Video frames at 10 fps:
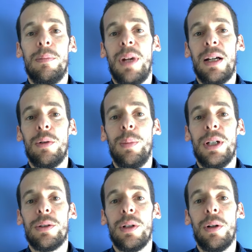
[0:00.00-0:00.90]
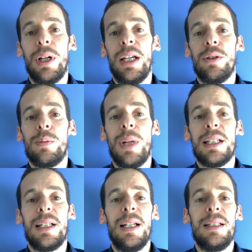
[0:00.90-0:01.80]
para gruperos y roqueros, para
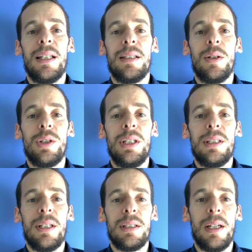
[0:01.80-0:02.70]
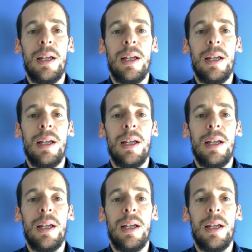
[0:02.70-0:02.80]
ciclistas y cochistas,